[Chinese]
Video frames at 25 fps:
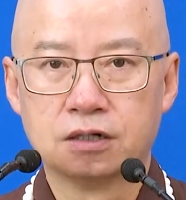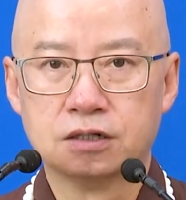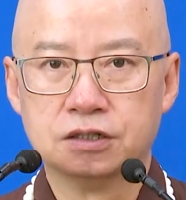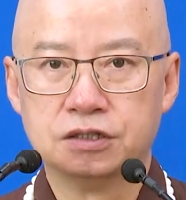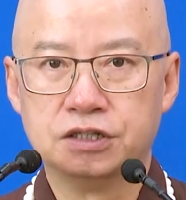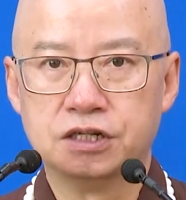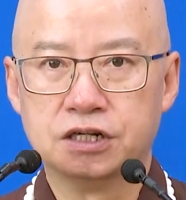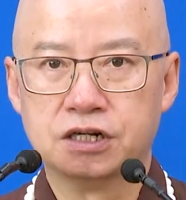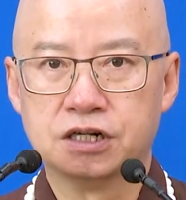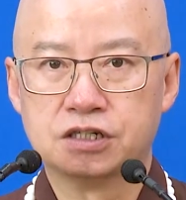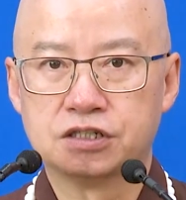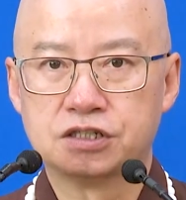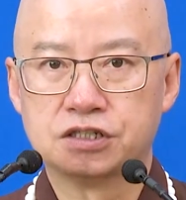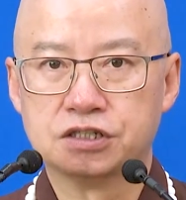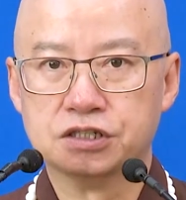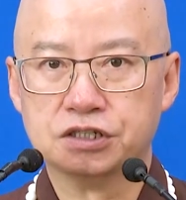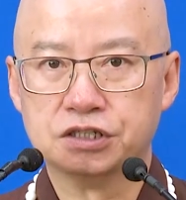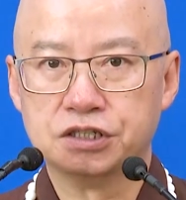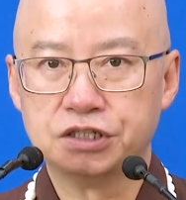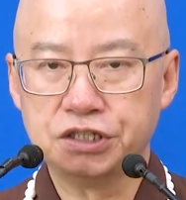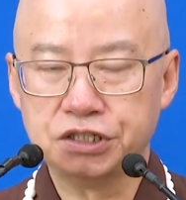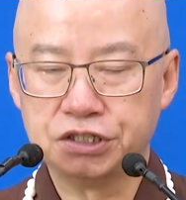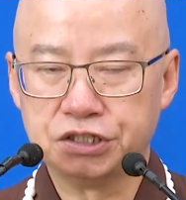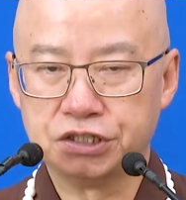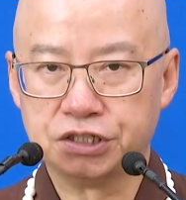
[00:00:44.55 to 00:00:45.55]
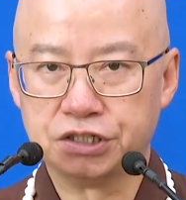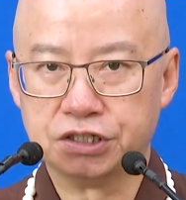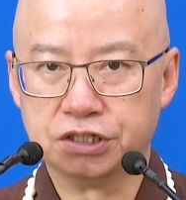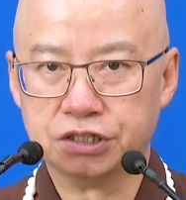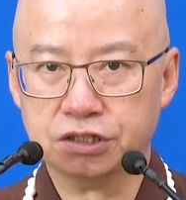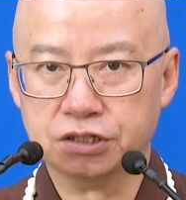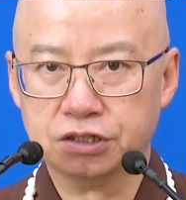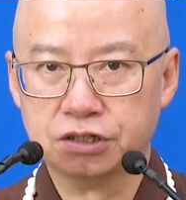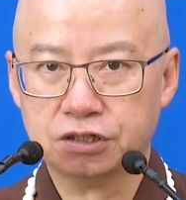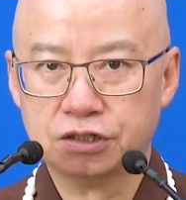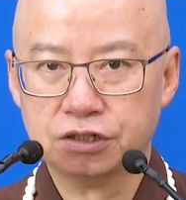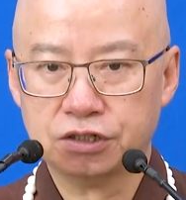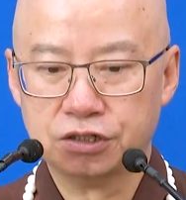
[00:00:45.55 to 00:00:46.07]
既然是一
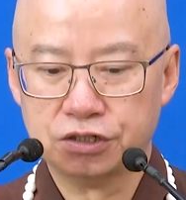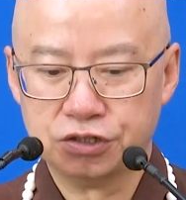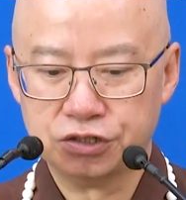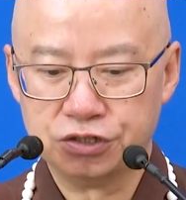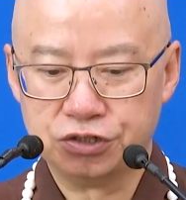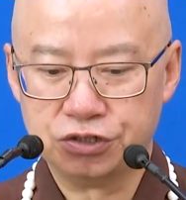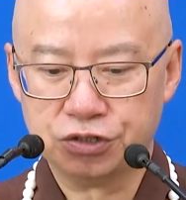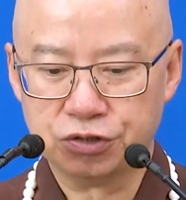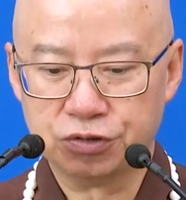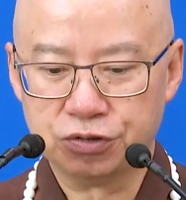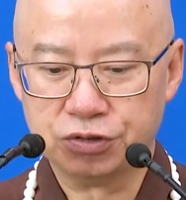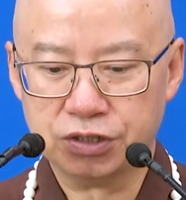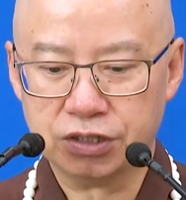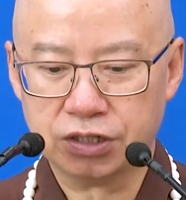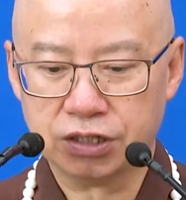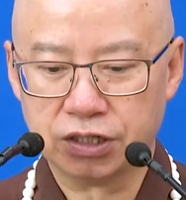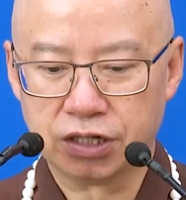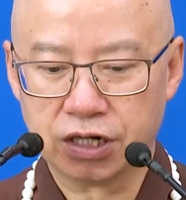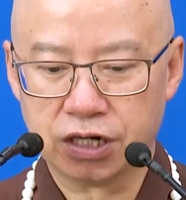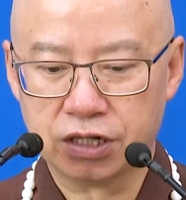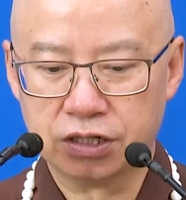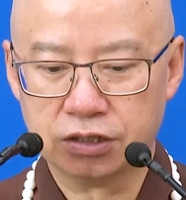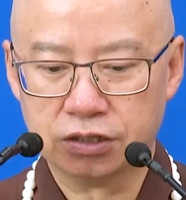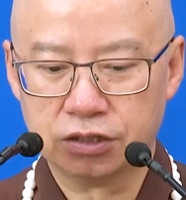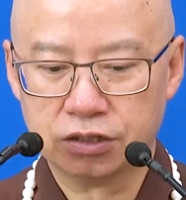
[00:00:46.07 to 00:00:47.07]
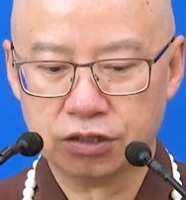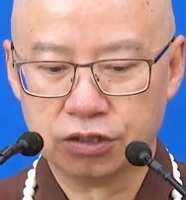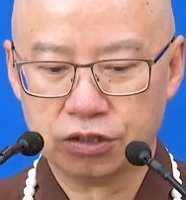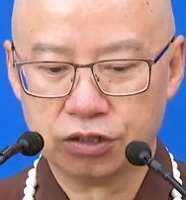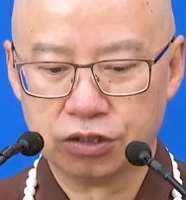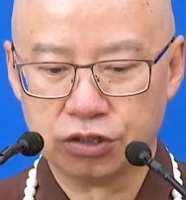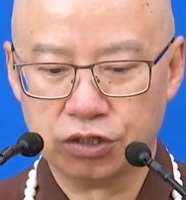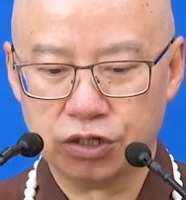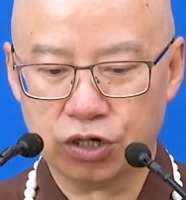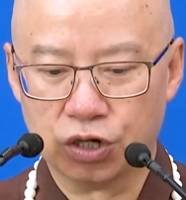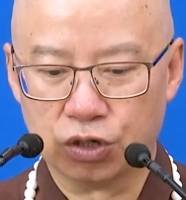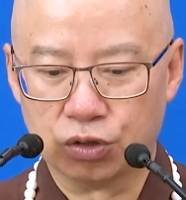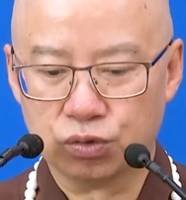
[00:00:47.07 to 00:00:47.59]
体，就应该呢，
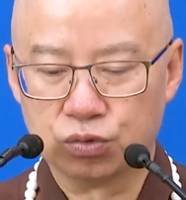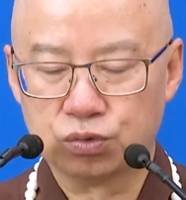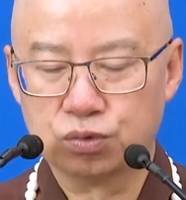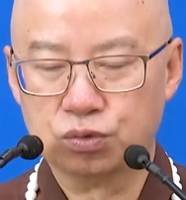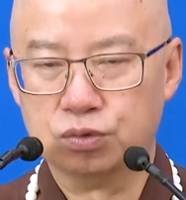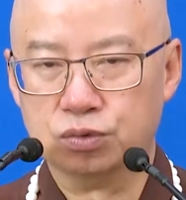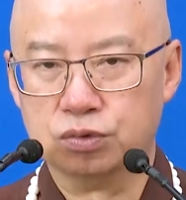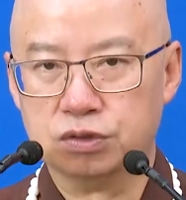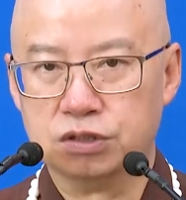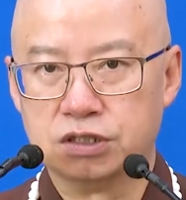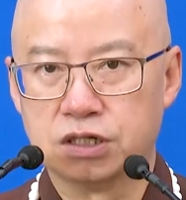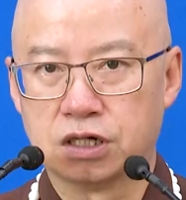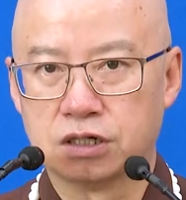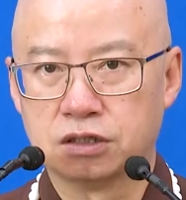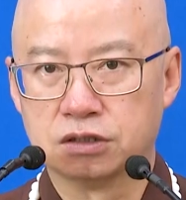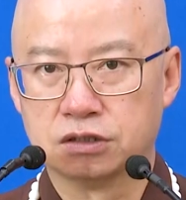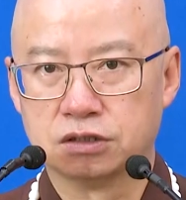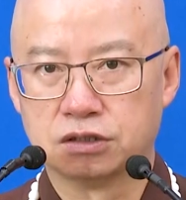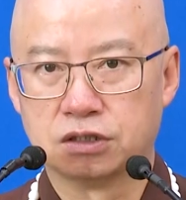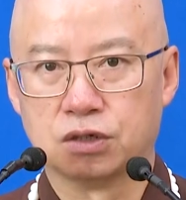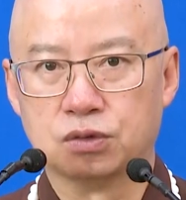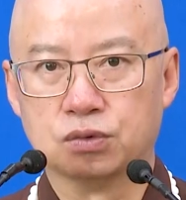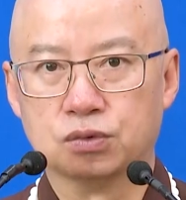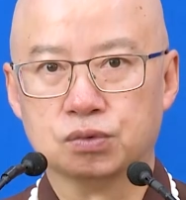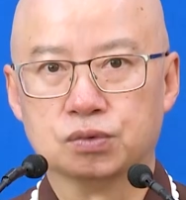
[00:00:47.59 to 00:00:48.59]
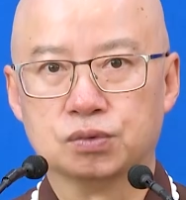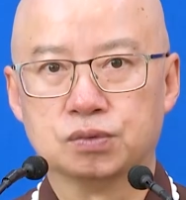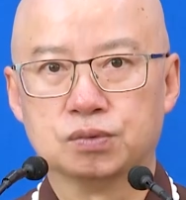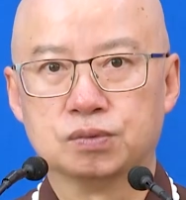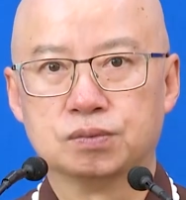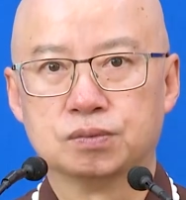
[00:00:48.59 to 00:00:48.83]
要互相照顾、